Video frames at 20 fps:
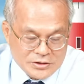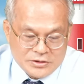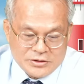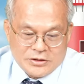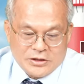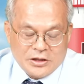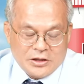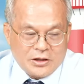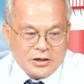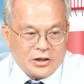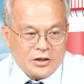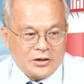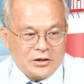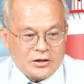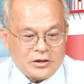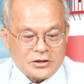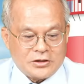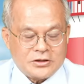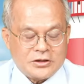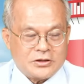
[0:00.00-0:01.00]
今天
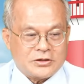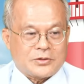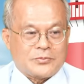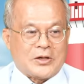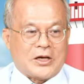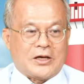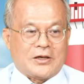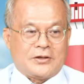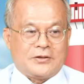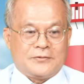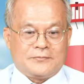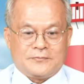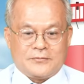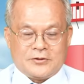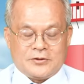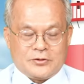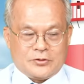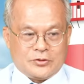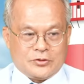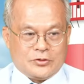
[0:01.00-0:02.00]
已经怎么样？
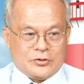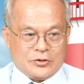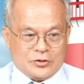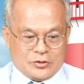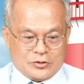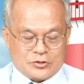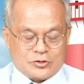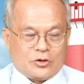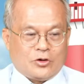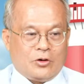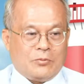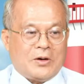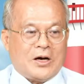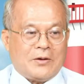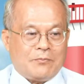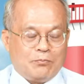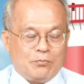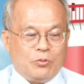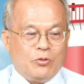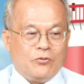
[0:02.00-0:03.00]
筹码
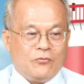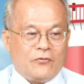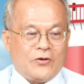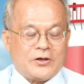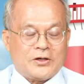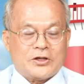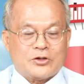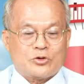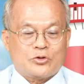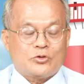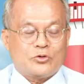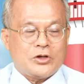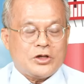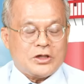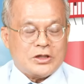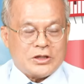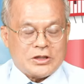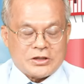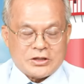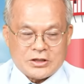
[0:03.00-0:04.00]
部分的主
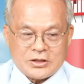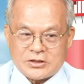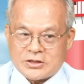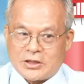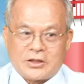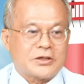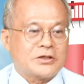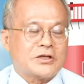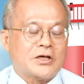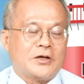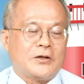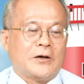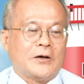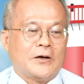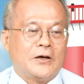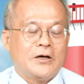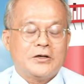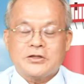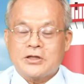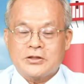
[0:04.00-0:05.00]
力已经承接
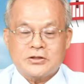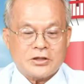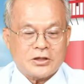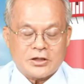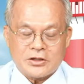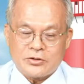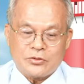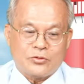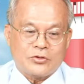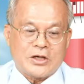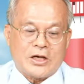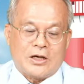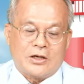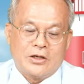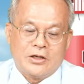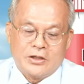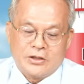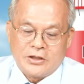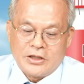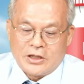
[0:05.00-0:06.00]
了，而且这个都量
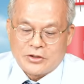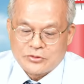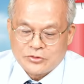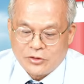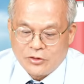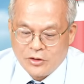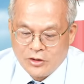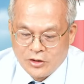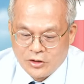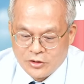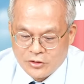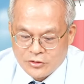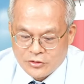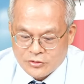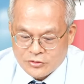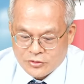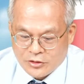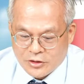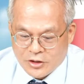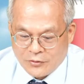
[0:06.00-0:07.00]
量缩，
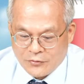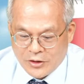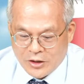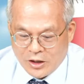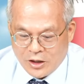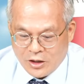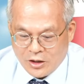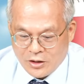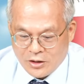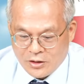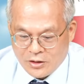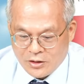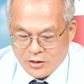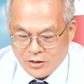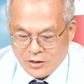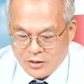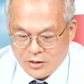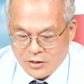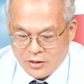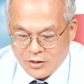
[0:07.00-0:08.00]
所以各位哦，
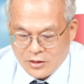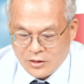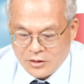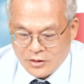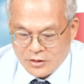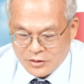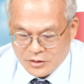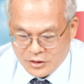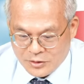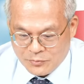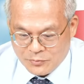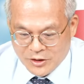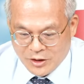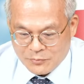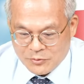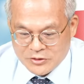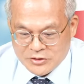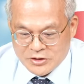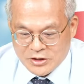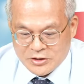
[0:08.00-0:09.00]
你不要
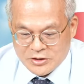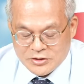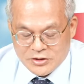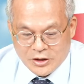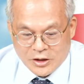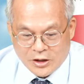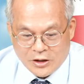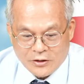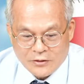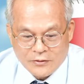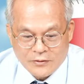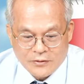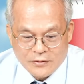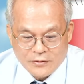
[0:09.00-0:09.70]
不信邪啊！